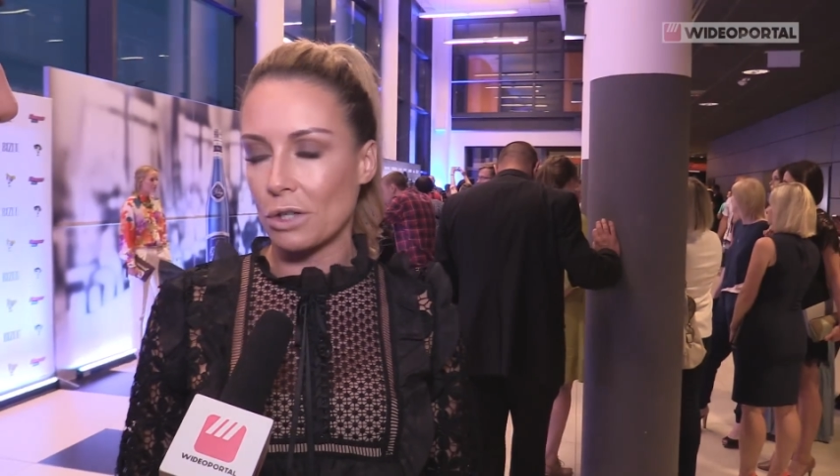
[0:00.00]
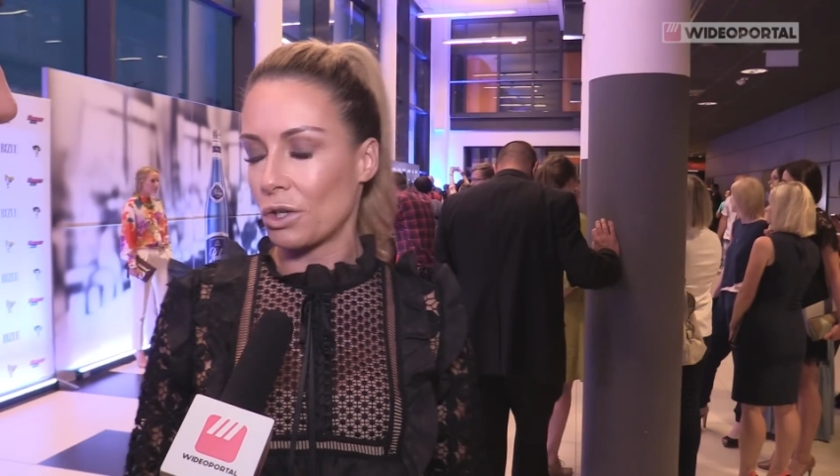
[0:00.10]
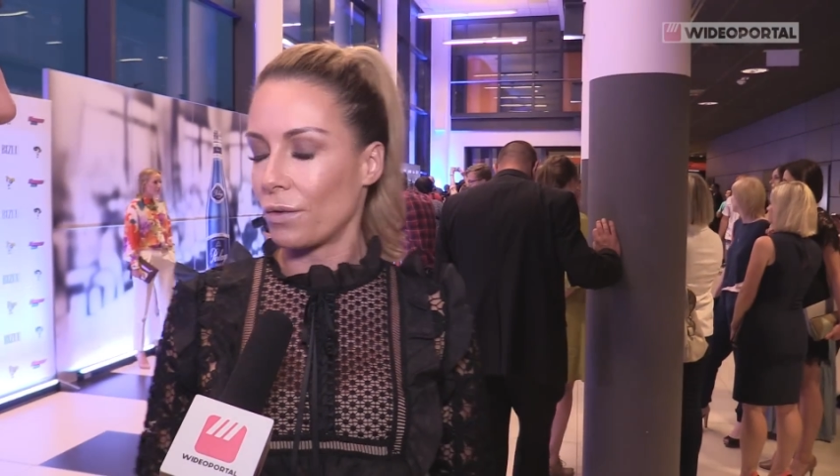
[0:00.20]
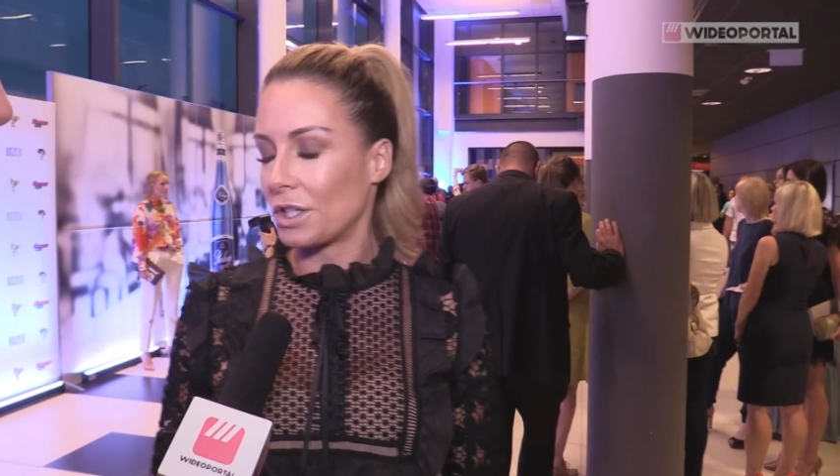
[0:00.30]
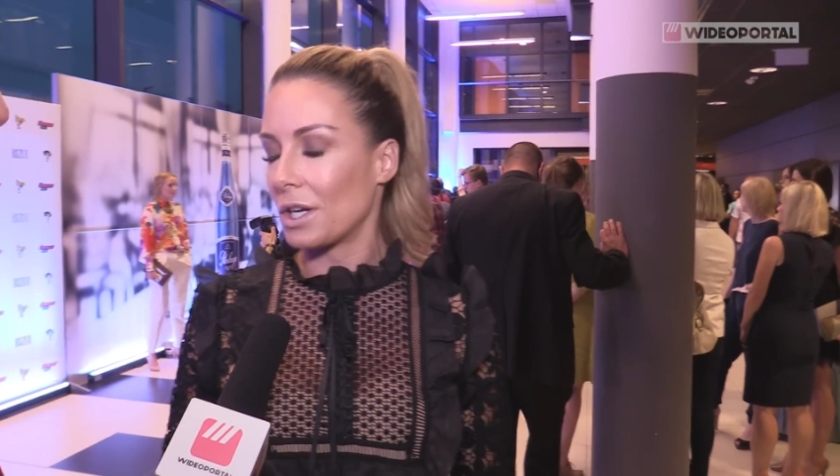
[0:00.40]

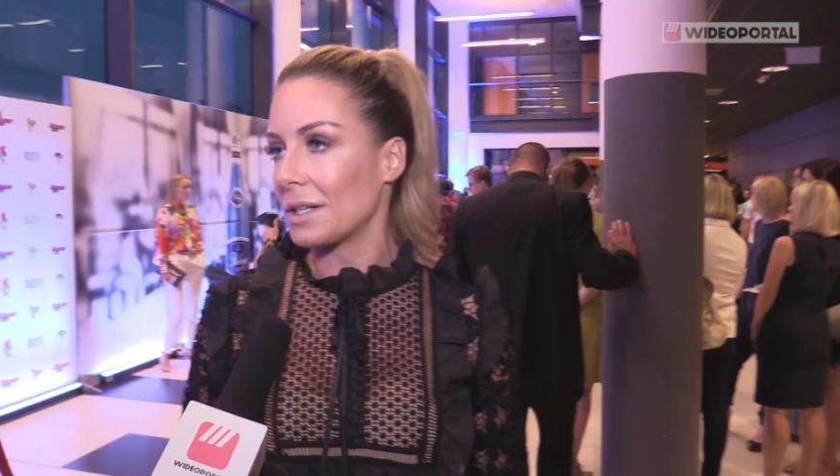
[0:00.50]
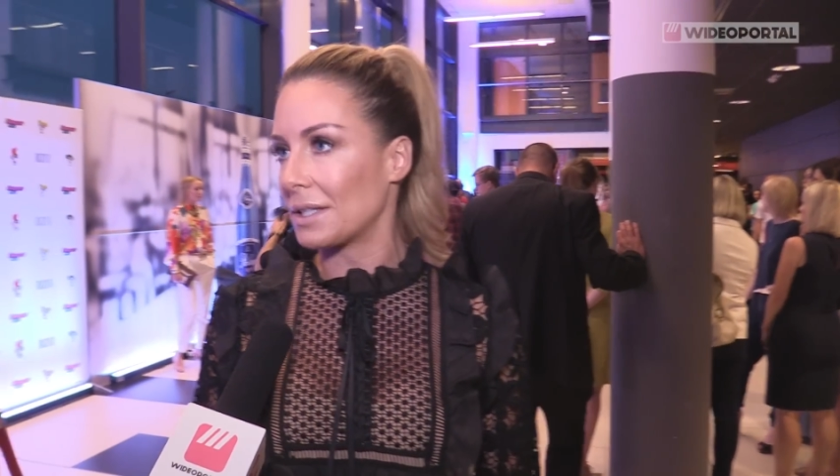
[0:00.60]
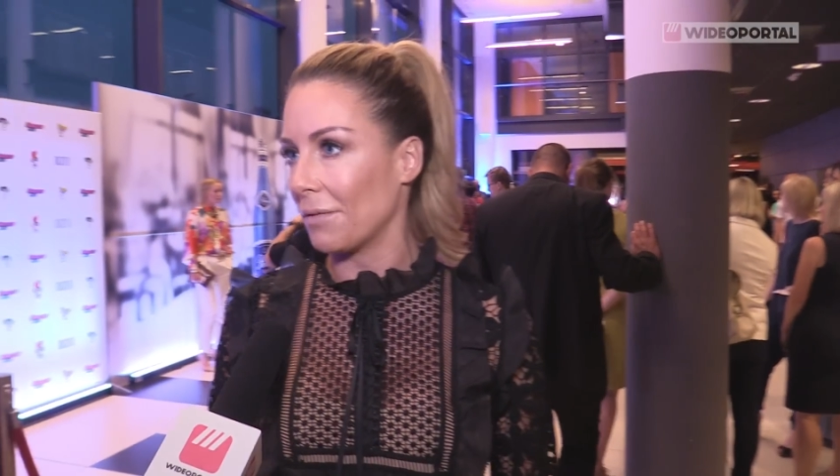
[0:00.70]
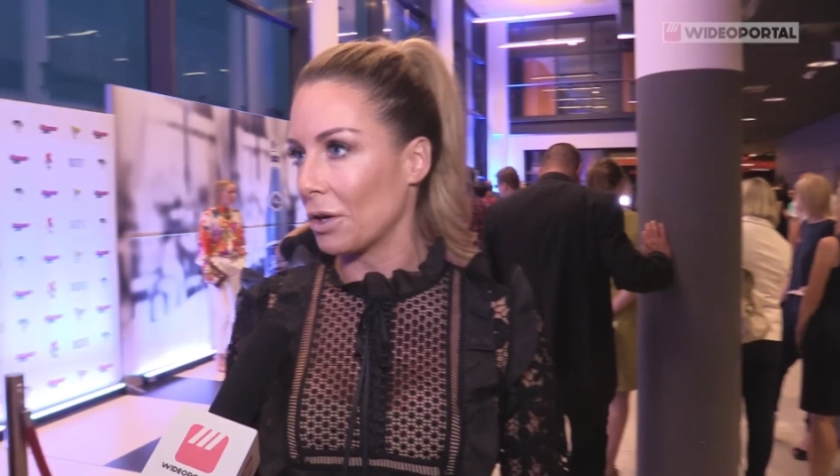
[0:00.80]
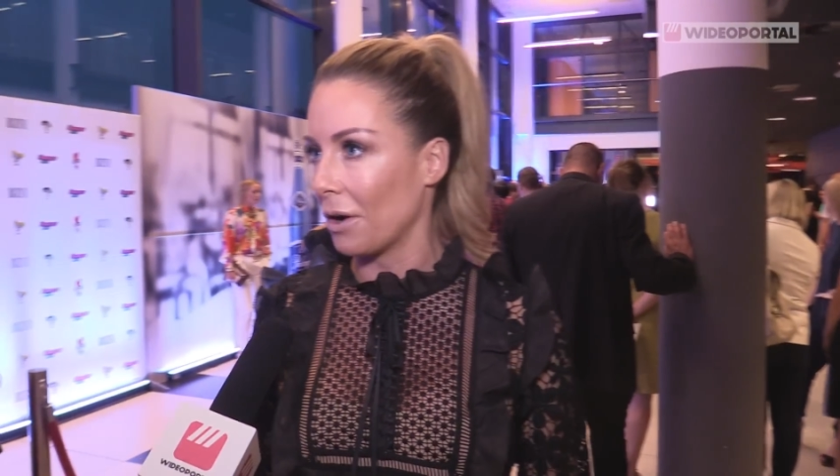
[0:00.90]
doświadczenie
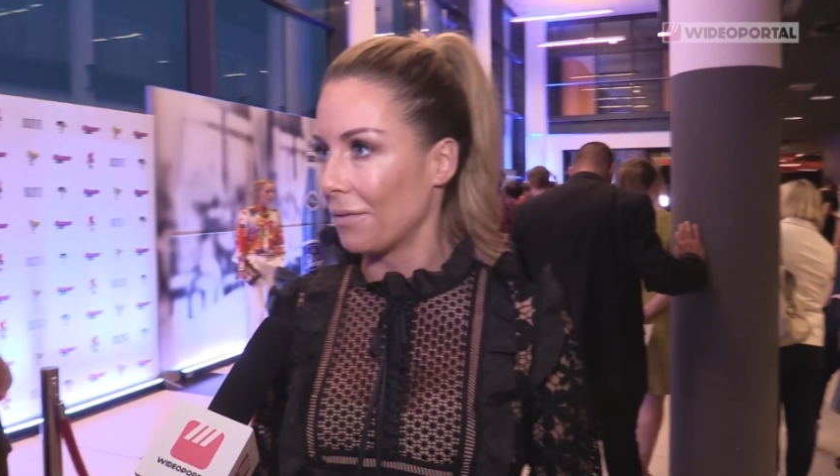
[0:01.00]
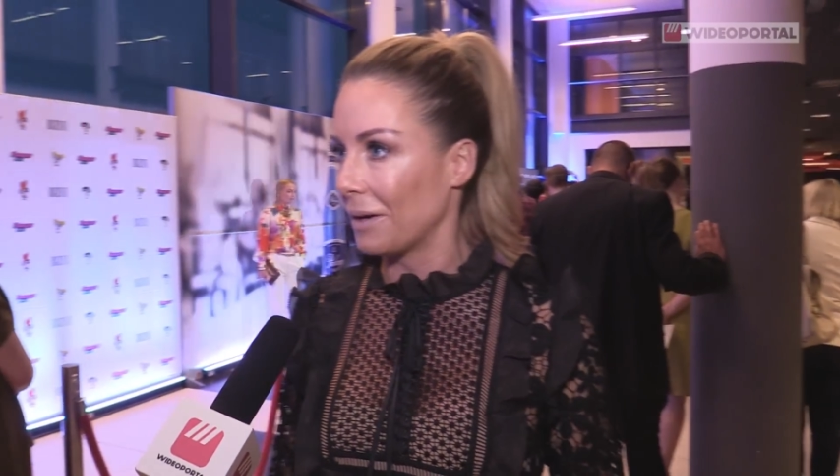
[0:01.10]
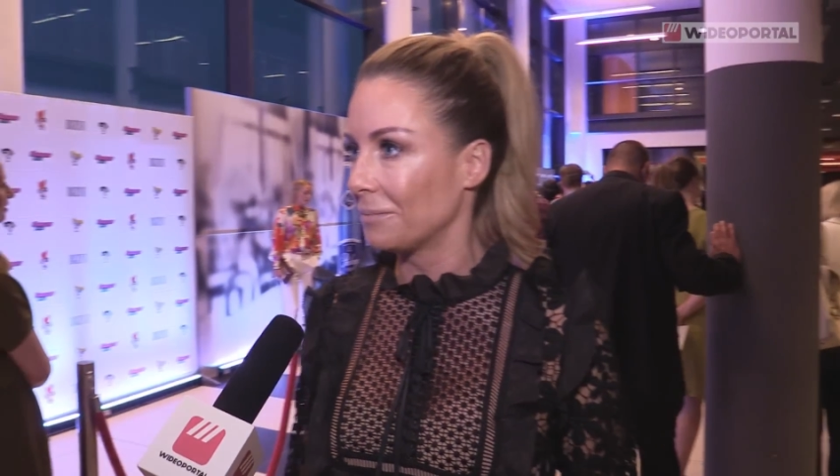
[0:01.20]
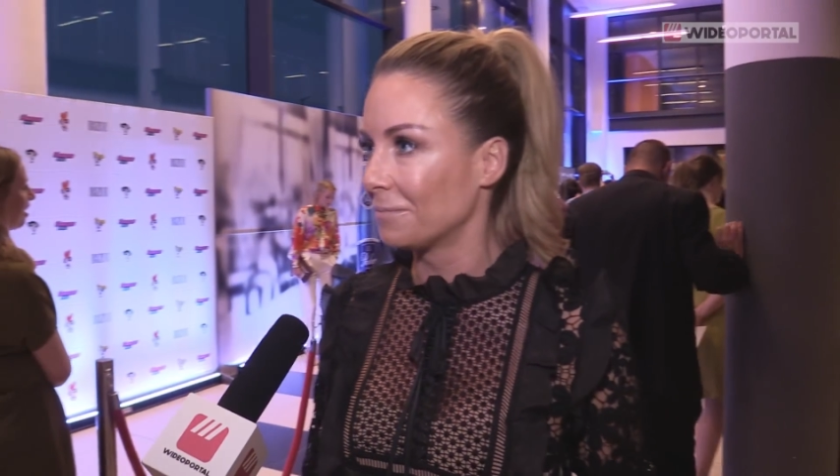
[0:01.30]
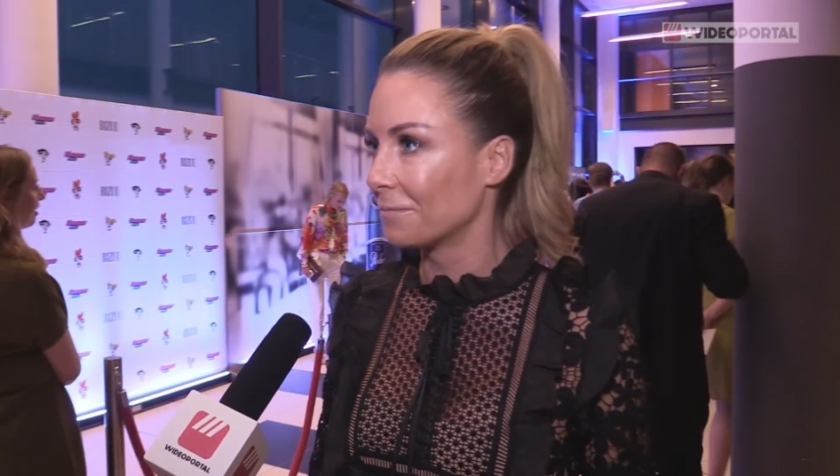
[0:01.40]
zawodowe